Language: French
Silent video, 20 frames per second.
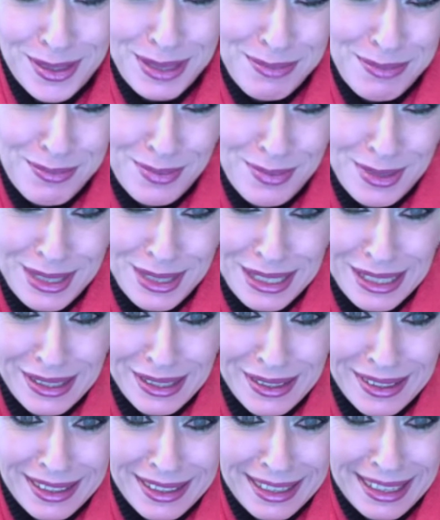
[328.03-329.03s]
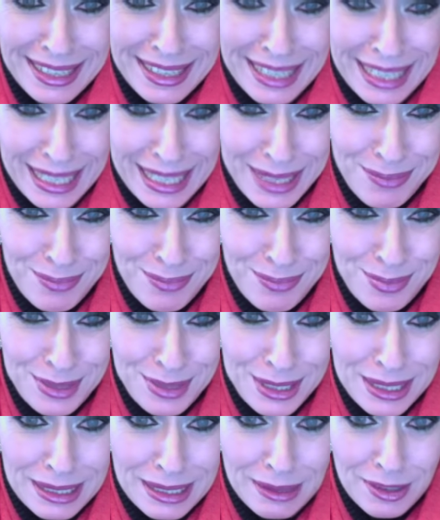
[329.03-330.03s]
et puis et
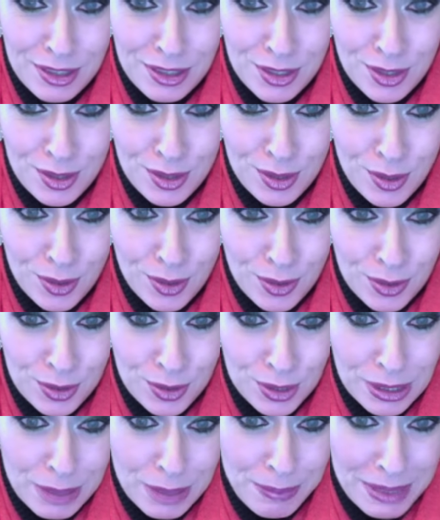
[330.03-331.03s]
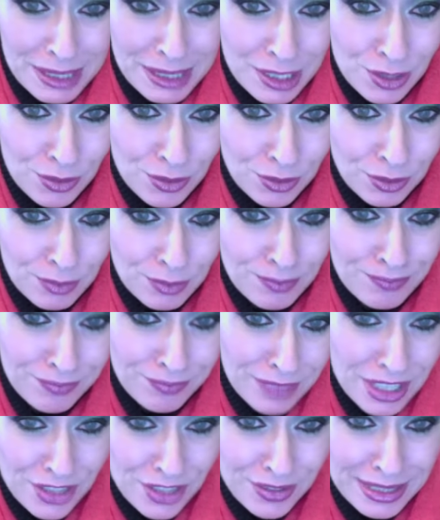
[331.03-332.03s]
puis je sais pas si je vous
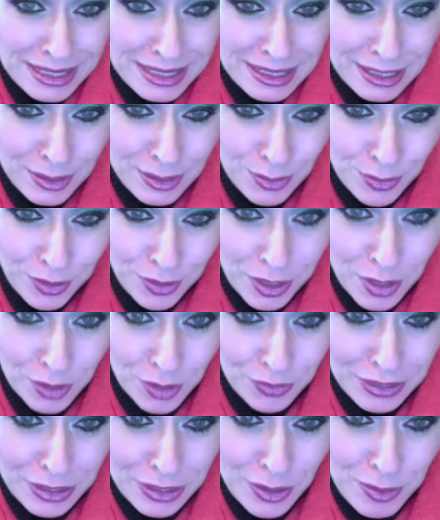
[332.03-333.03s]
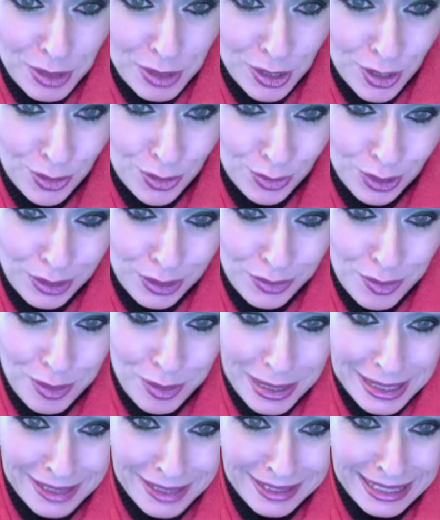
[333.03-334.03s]
je vais essayer de vous faire une autre vidéo parce que je voudrais vous
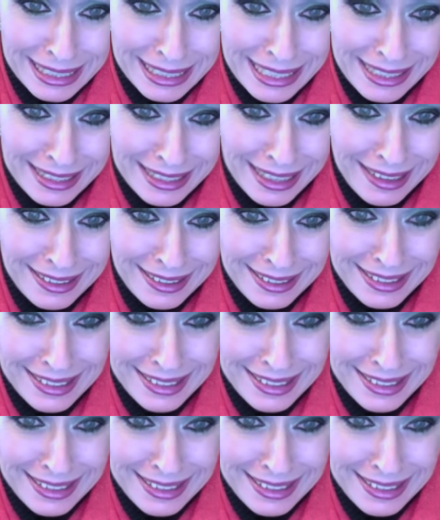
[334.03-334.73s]
présenter quelqu'un.